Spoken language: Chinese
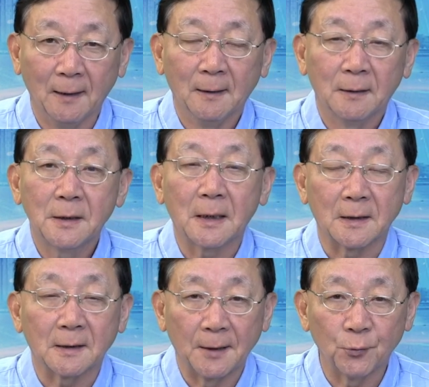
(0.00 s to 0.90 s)
那这个
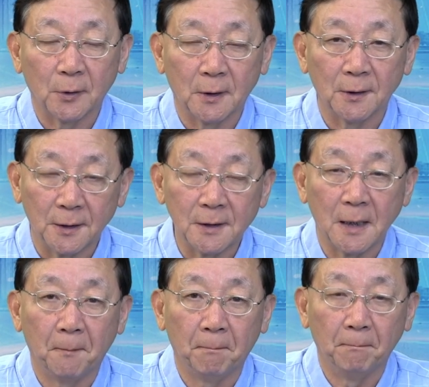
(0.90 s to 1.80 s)
裁决影响
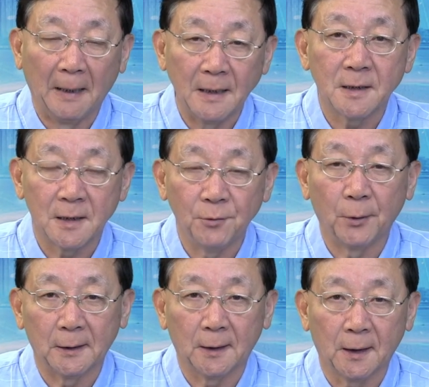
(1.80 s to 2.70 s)
蛮深远
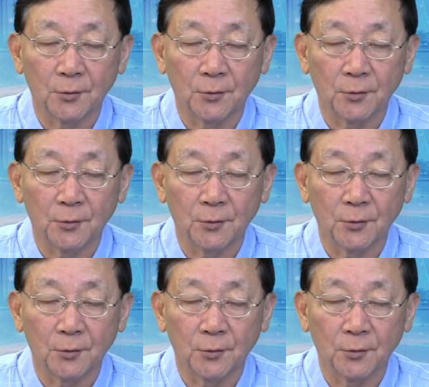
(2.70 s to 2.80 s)
的哈。